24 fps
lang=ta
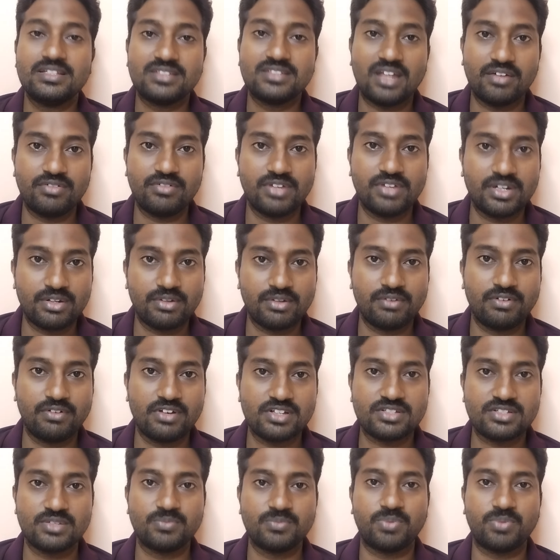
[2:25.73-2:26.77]
சர்டிஃபிகேட்
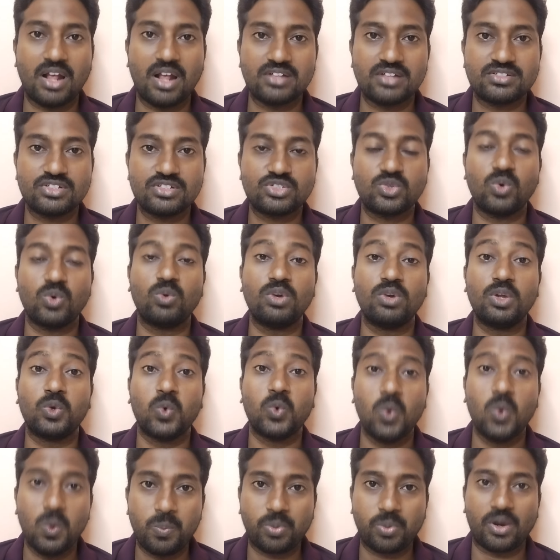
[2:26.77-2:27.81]
வெரிஃபிகேஷன் ப்ராசஸ்க்கு உங்களை
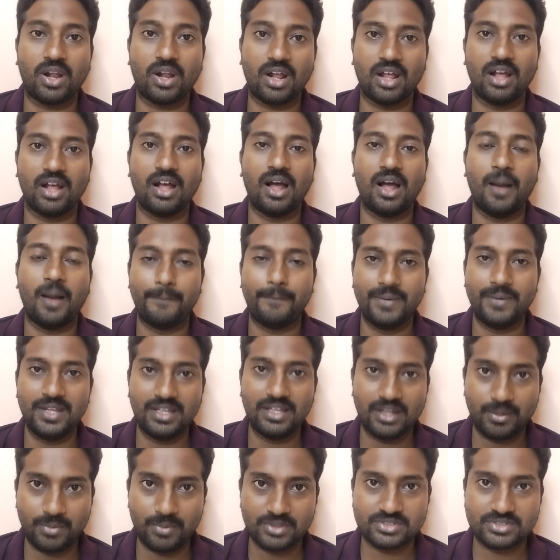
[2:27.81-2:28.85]
கூப்பிட்றாங்க
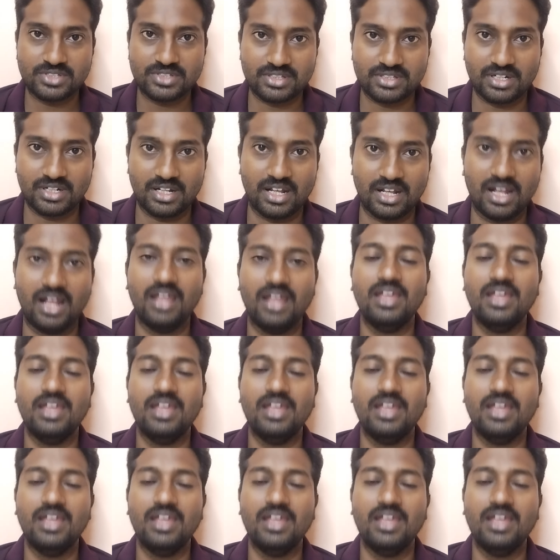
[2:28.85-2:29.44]
அப்படிங்கிற பட்சத்தில்